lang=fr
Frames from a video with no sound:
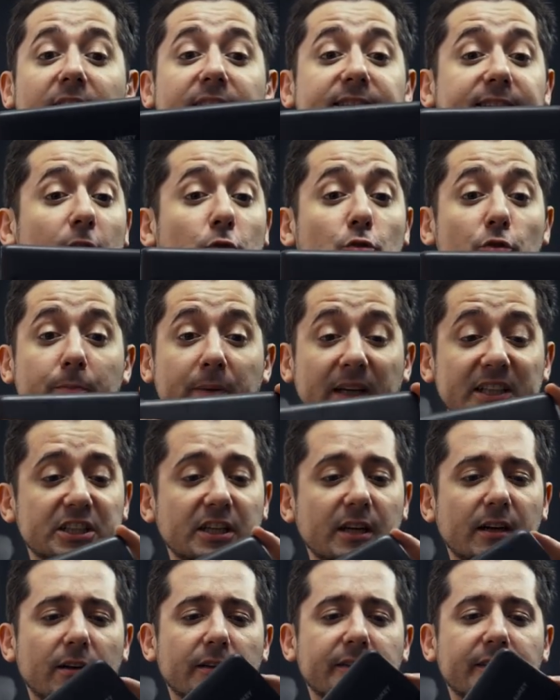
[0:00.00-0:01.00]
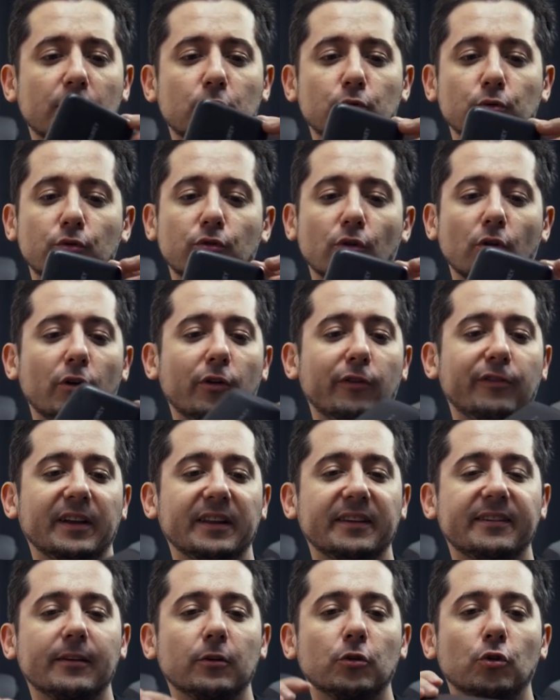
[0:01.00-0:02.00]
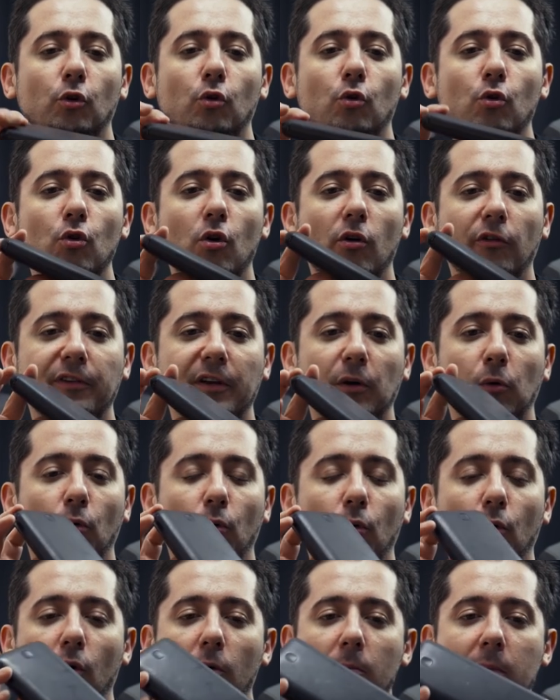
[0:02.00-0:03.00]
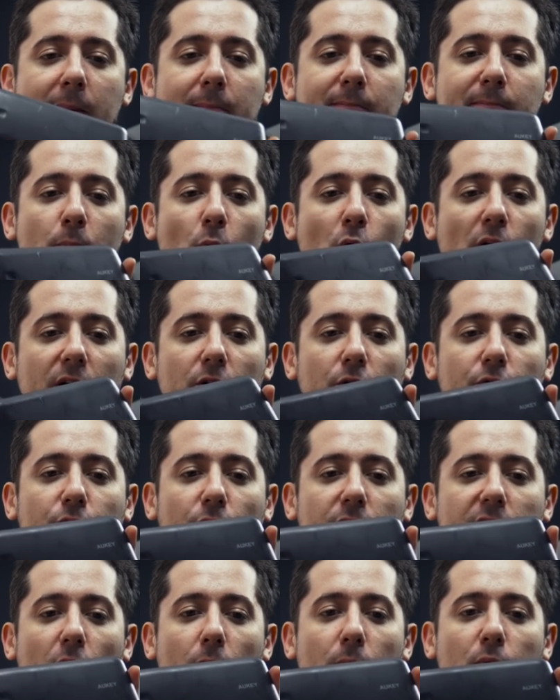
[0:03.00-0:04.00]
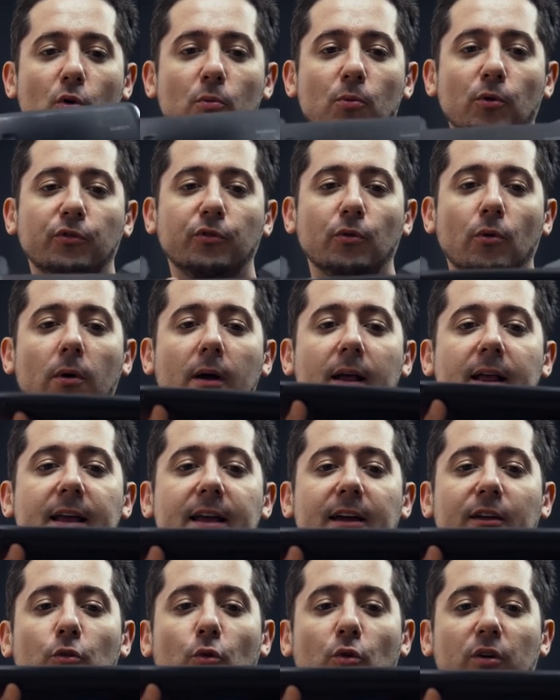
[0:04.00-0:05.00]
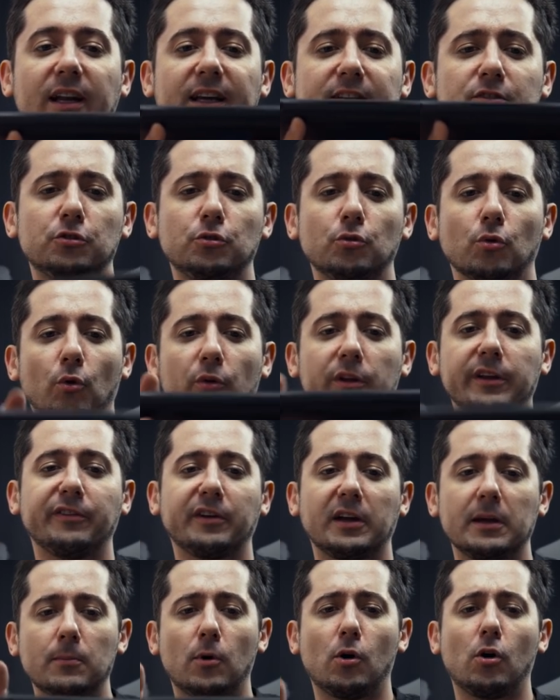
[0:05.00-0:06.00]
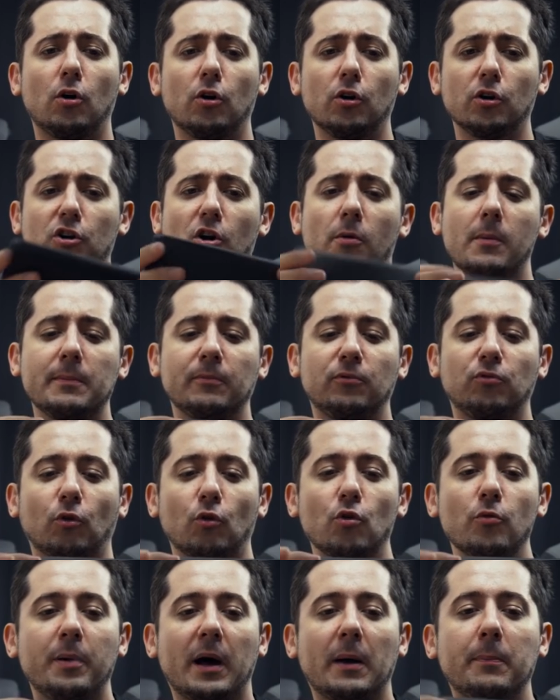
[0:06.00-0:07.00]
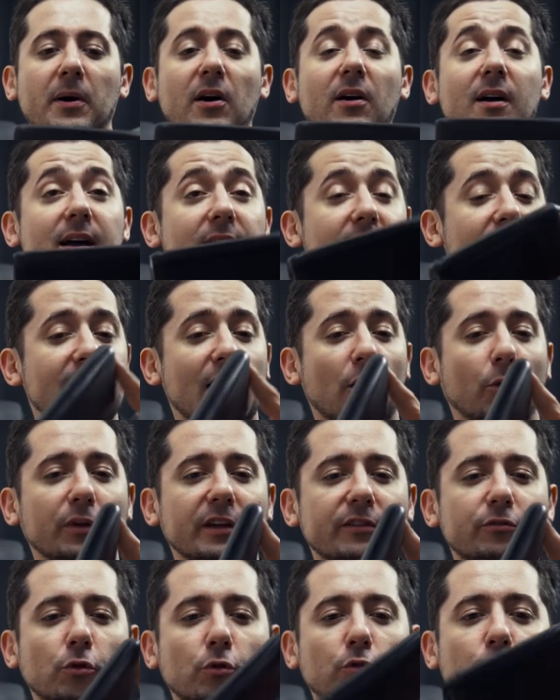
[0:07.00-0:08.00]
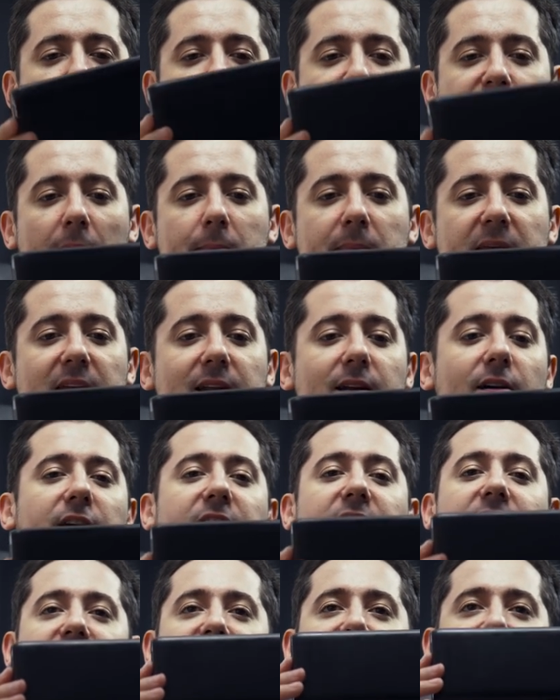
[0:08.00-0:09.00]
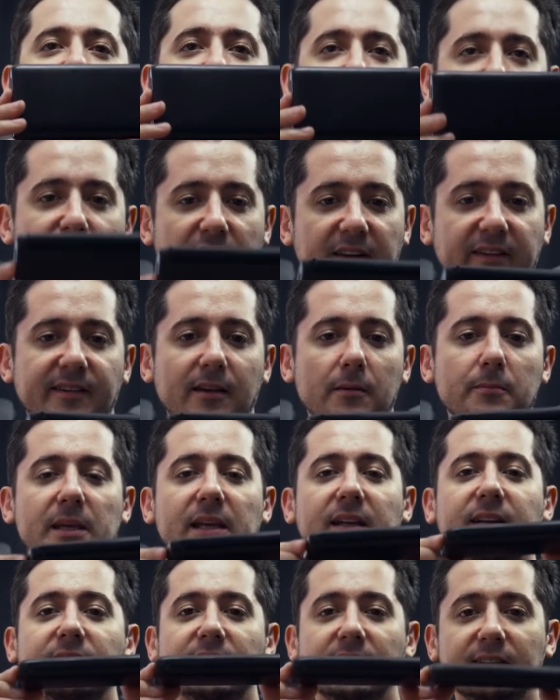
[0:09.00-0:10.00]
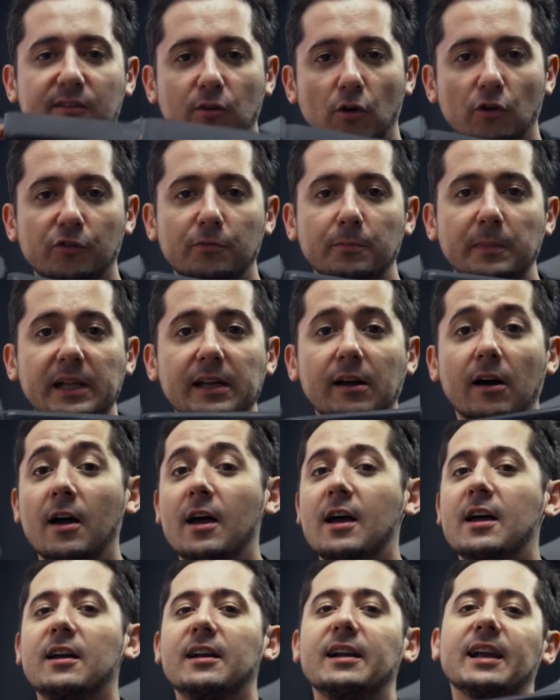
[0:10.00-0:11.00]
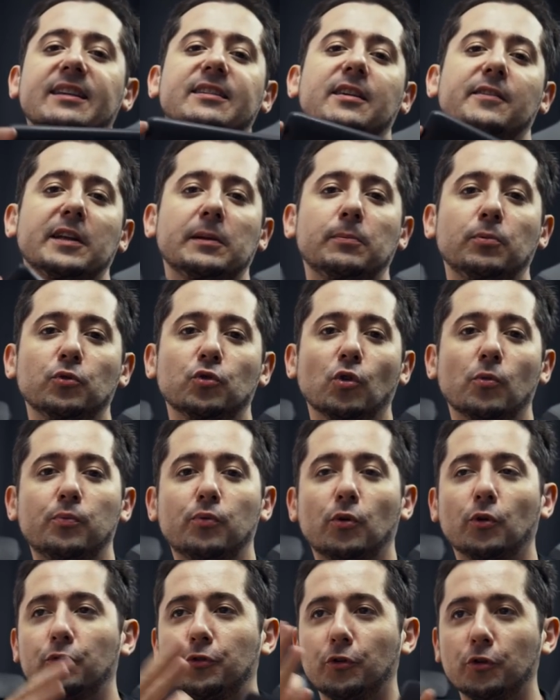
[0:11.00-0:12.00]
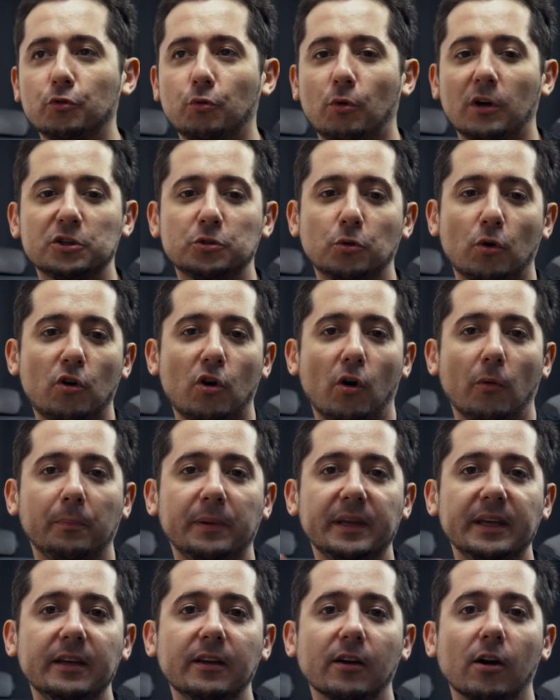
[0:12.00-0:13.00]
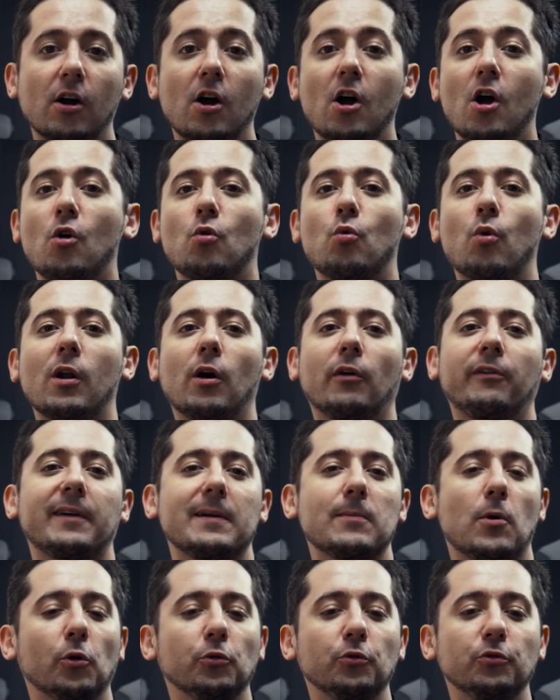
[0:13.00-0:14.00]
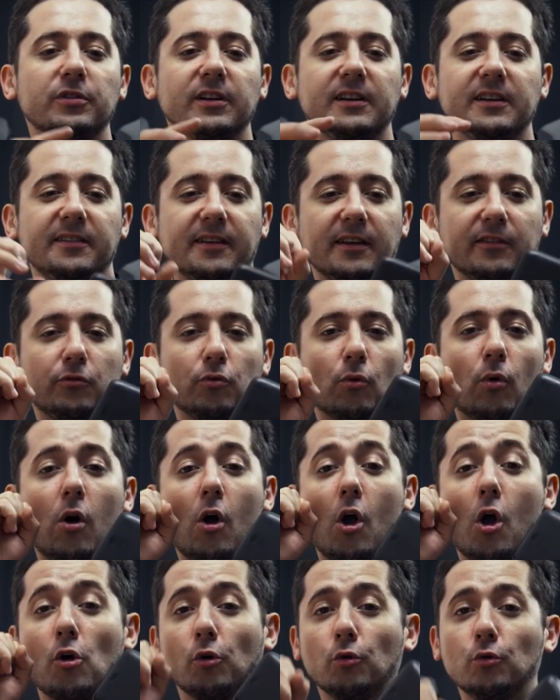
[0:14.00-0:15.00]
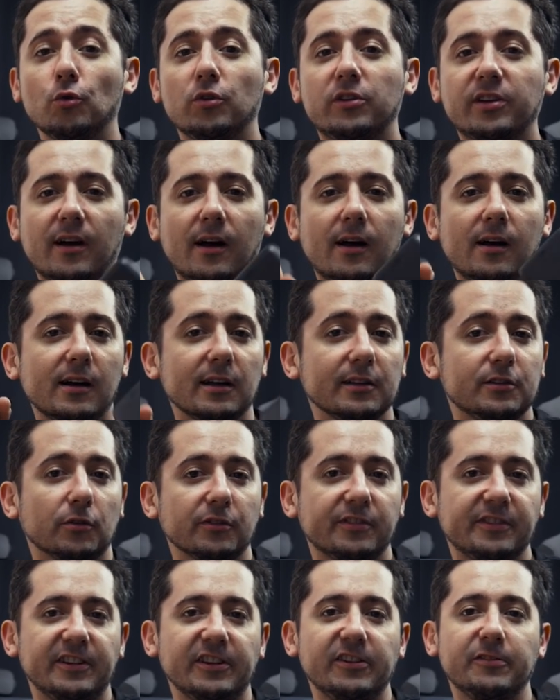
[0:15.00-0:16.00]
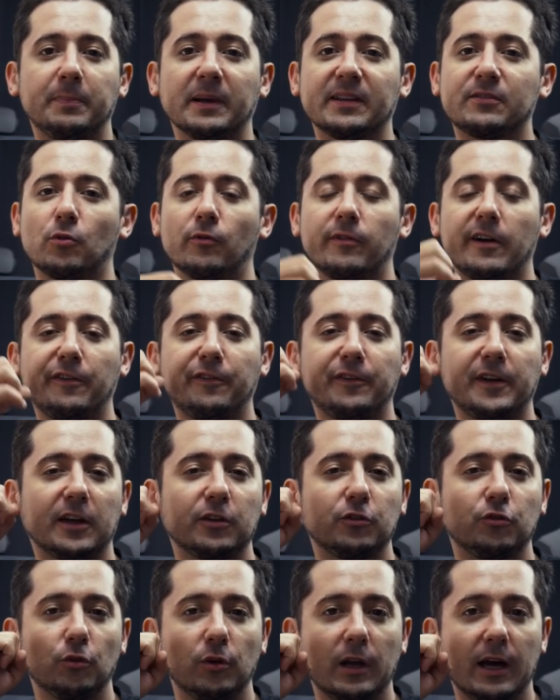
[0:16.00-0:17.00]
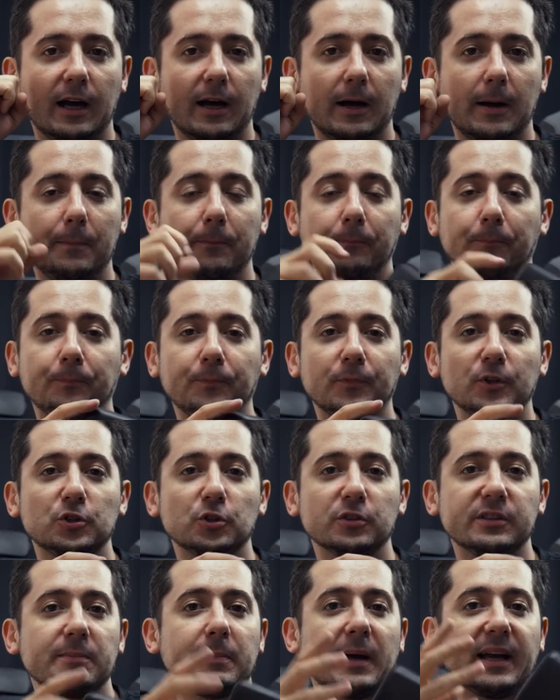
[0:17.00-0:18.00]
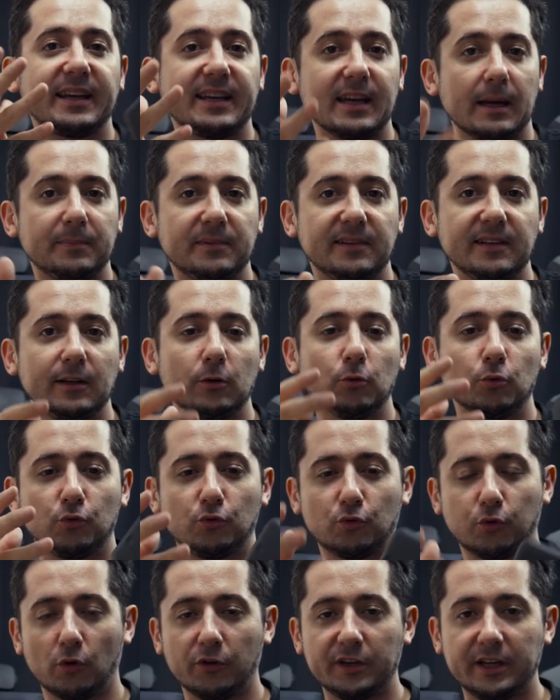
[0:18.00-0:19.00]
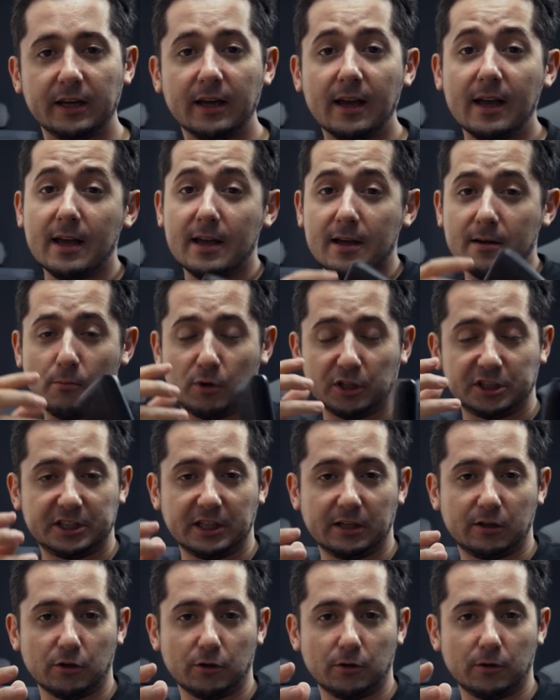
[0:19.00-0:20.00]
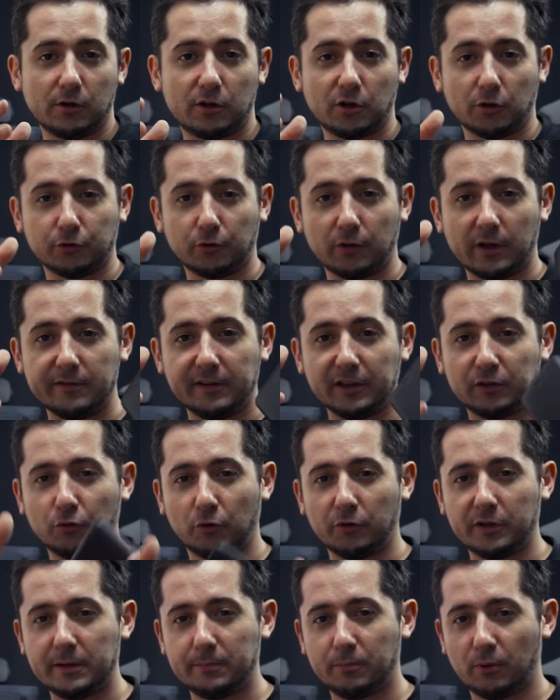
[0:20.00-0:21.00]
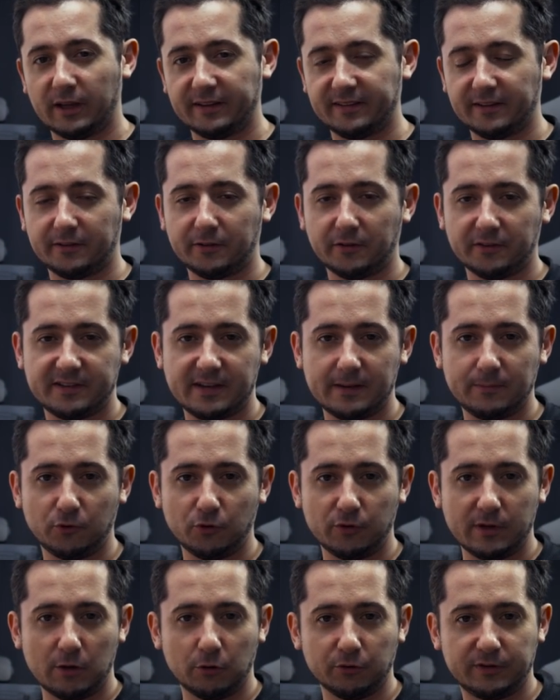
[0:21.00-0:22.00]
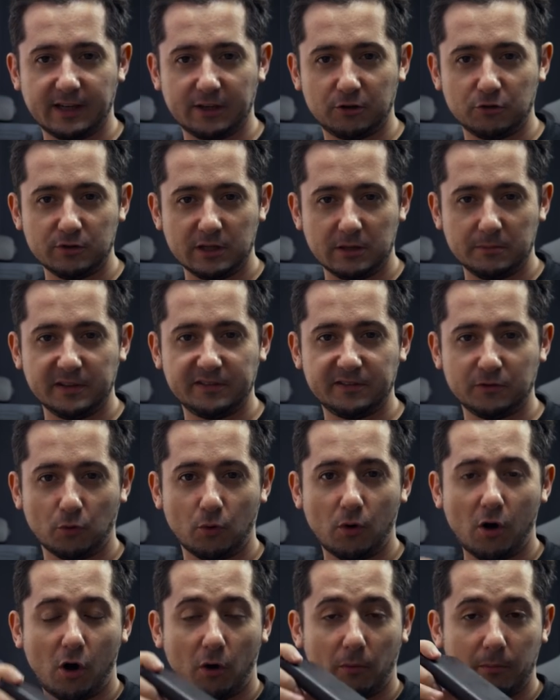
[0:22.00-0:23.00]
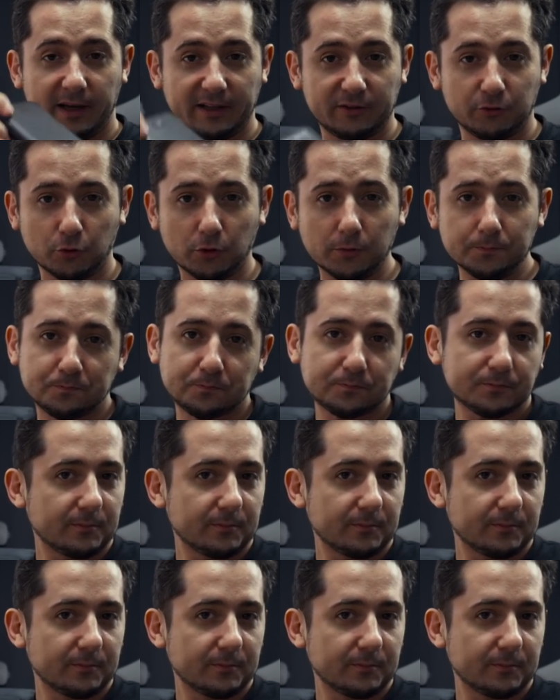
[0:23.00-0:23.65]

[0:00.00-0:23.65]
Ça coûte pas cher, hein. ça coûte 25 euh, euros environ, même moins quand on est en promotion. Donc là-dessus, on est vraiment euh, quand même sur le parpaing. Là, on est sur du 20 000, il existe des 25 000, des 30 000. Là, ça va être plutôt pour 2-3 jours camping ou alors vraiment une utilisation ultra intensive parce qu'on va faire de la, hum, je sais pas, capter ou tourner. Moi, je sais que quand on avait tourné pour la 500e de Naotech une émission en bateau,